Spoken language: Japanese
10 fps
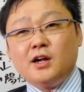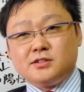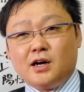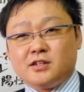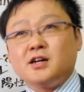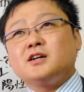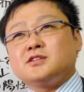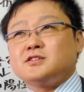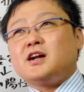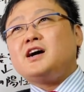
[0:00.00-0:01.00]
じゃあじゃ
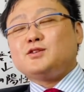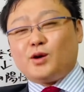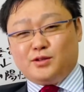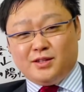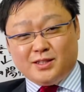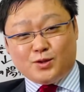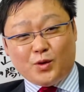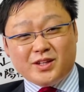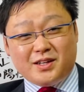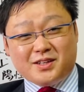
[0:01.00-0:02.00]
ちゃちゃとか言ってね、そ
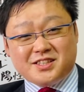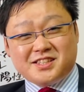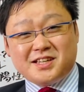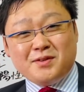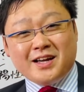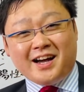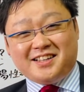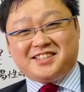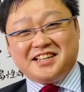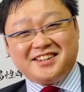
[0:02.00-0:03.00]
こで CM に
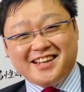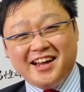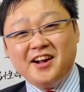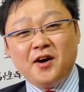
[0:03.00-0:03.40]
入っちゃって、